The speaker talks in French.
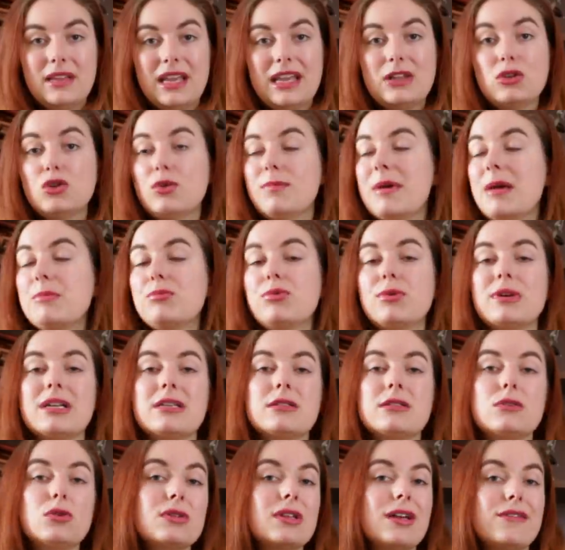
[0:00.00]
Et de même pour
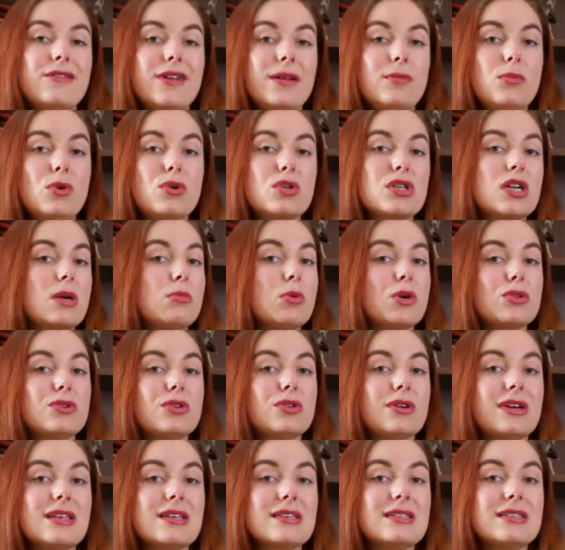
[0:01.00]
les autres événements que
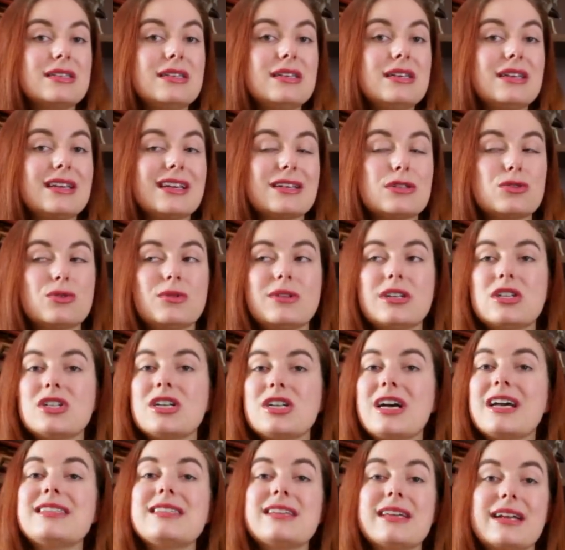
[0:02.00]
j'aborderai ici, qui sont
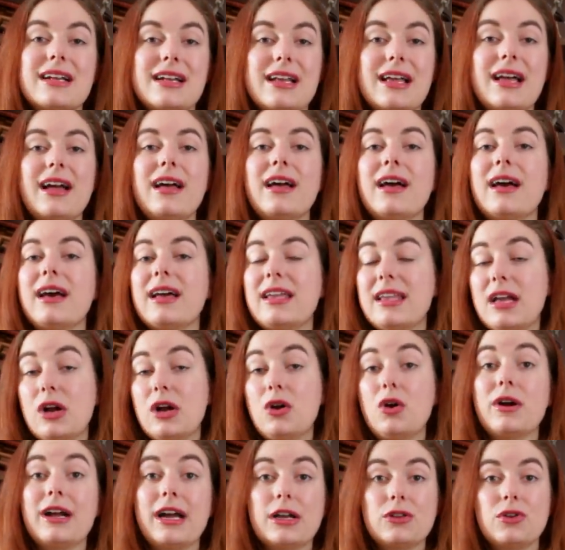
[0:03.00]
déjà assez clairs rien
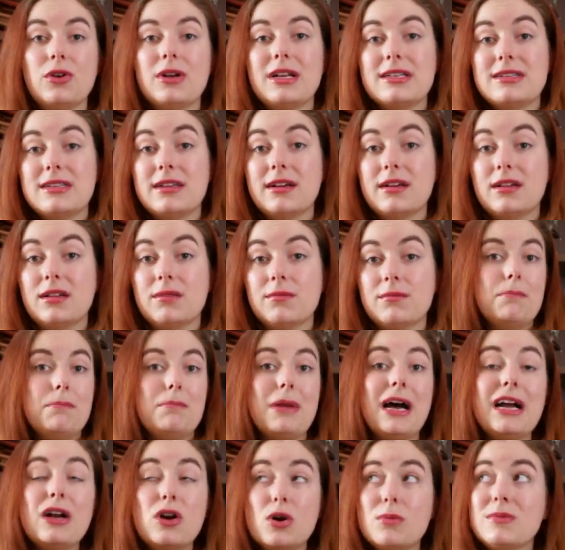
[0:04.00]
qu'en regardant la série.
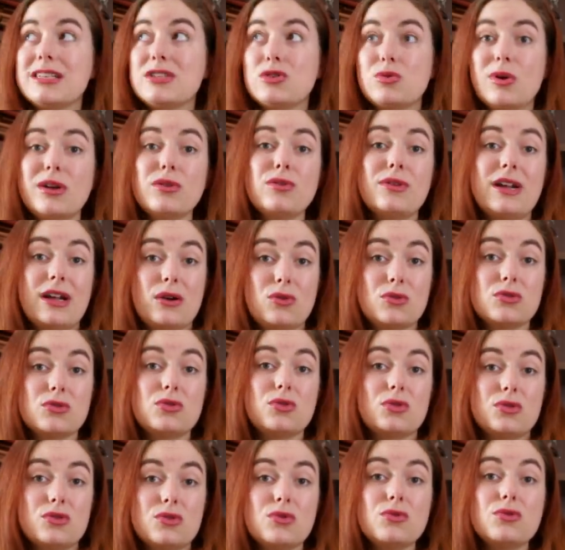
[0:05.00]
Pas comme l'histoire de la
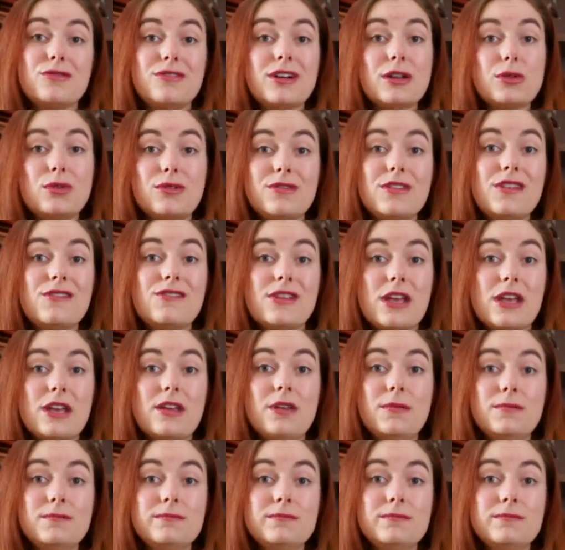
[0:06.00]
construction du phare de Vieille.